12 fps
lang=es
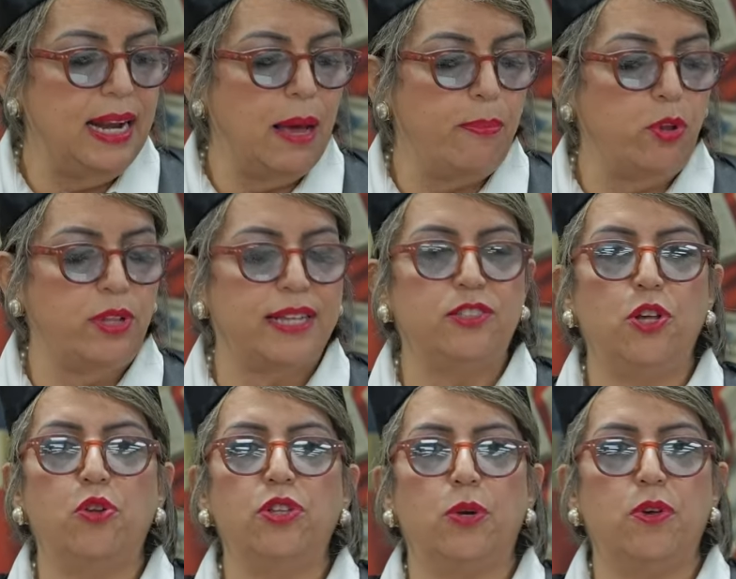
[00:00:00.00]
y la
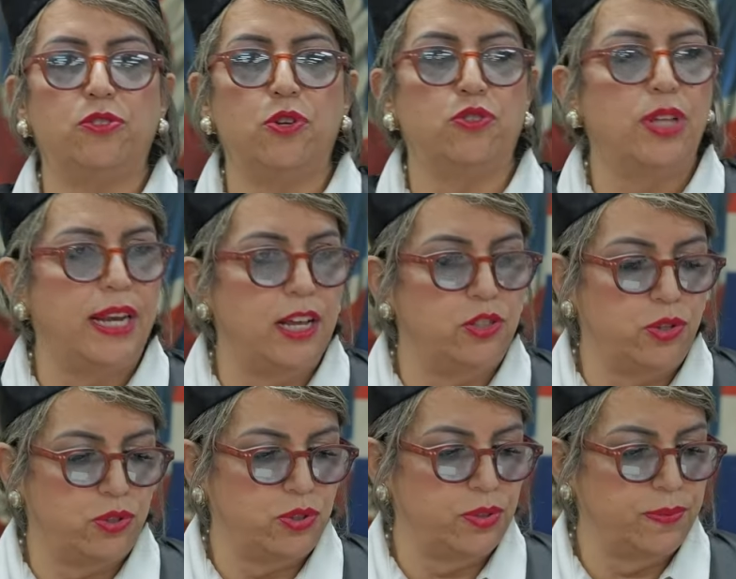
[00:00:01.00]
protección de nuestros
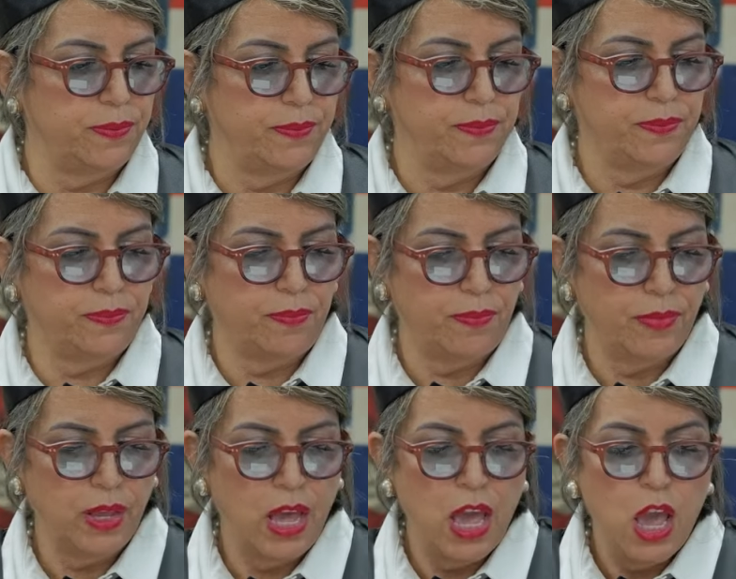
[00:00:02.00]
derechos,
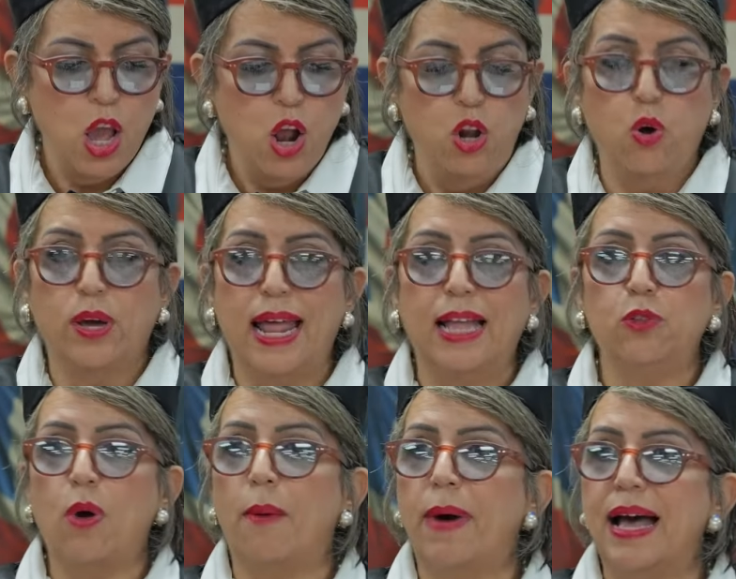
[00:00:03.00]

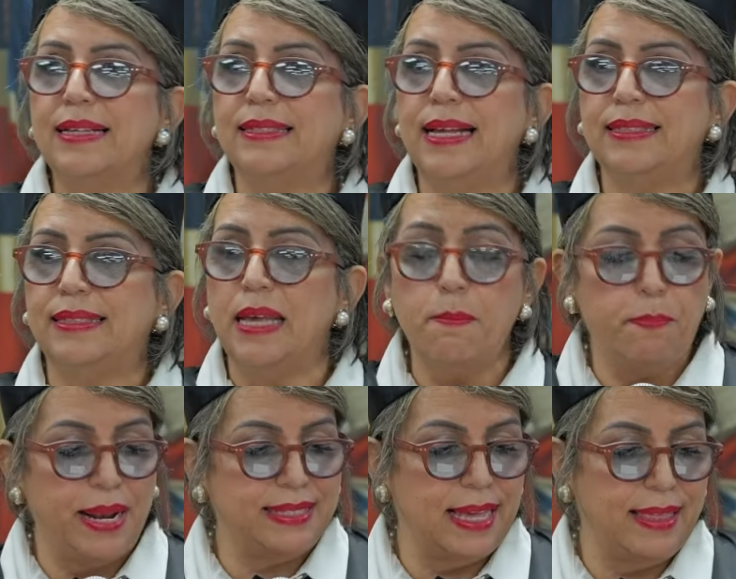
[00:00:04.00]
logrando avances sin
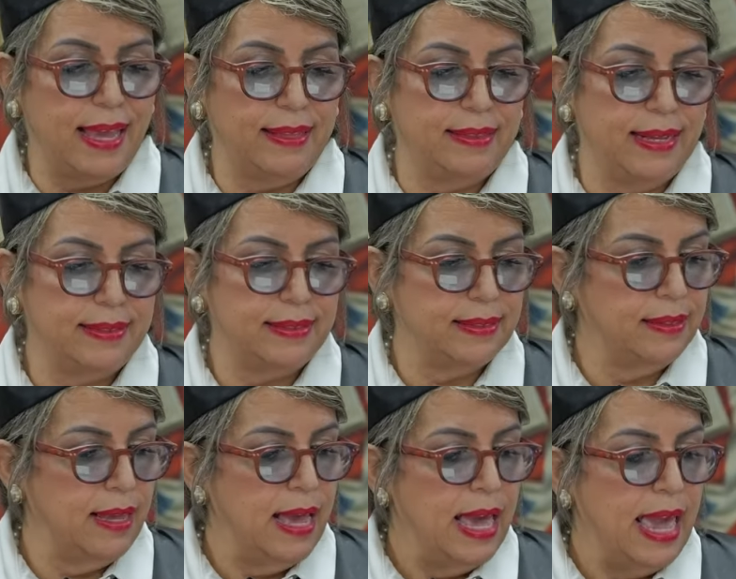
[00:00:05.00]
precedentes
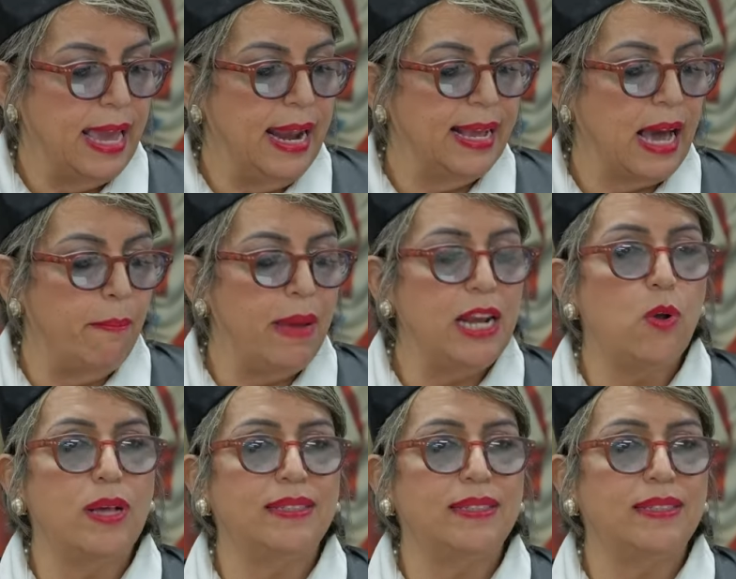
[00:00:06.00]
en el camino